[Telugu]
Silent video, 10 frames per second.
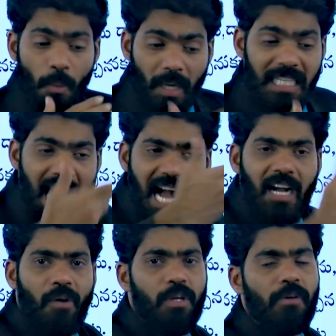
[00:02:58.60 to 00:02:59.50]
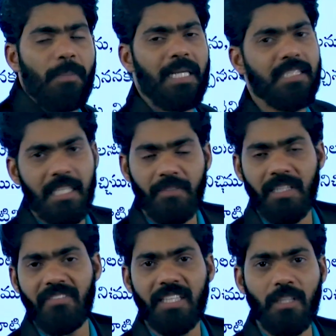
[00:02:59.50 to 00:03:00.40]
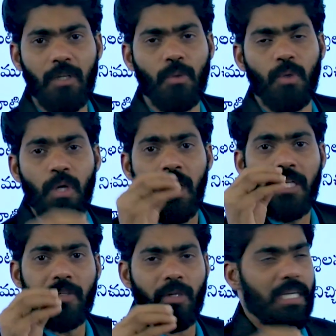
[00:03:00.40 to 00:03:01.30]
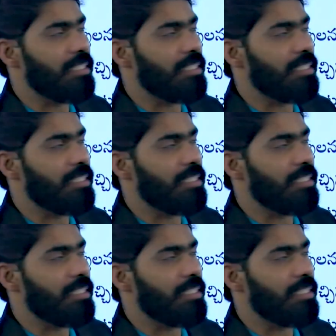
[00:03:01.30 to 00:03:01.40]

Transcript: వాటిని అగౌరవపరిచేటువంటి వ్యక్తులకు ఈ యొక్క